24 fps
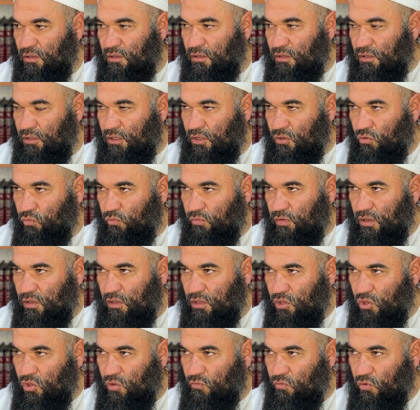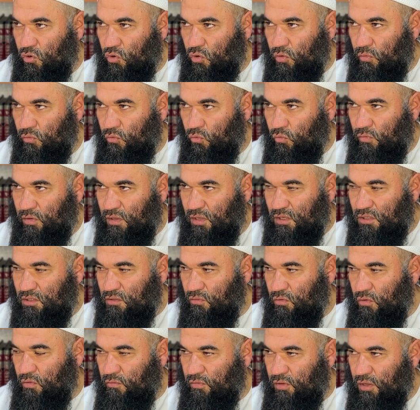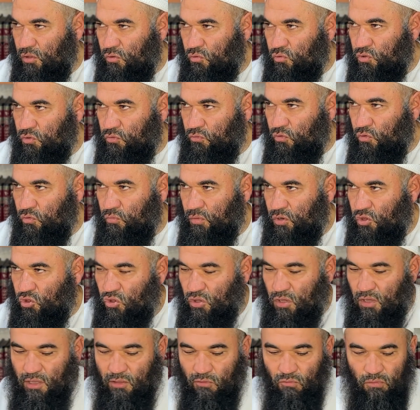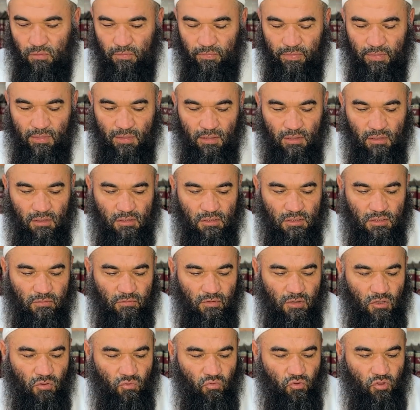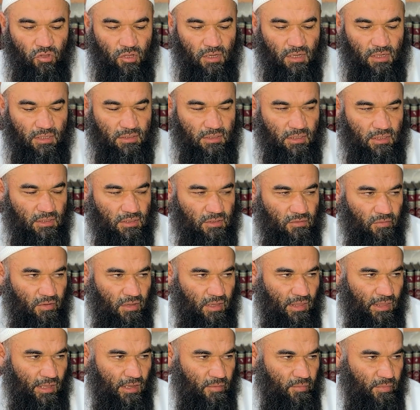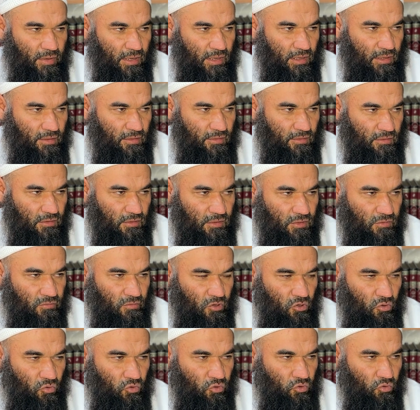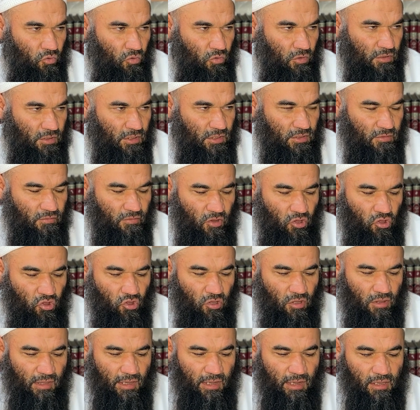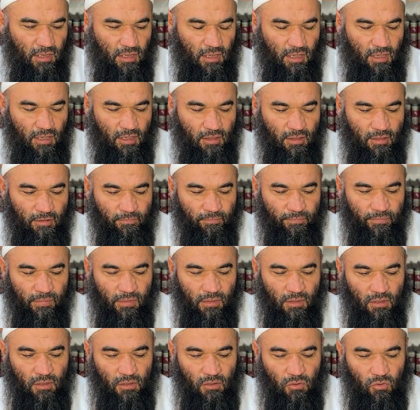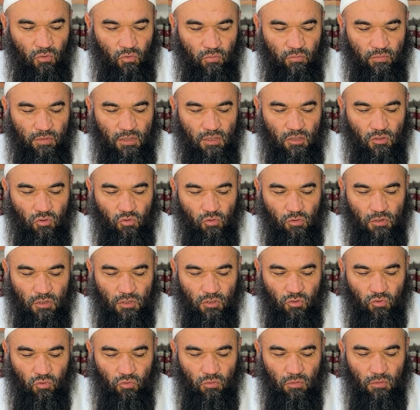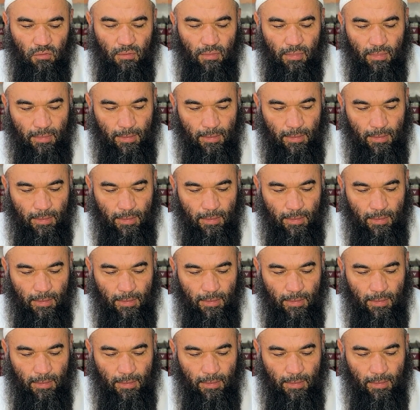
не увидит ничего, кроме... Увидит свою виллу, свою машину, свои участки, свои дома, свое золото, свои счета. Нет. Увидит только то,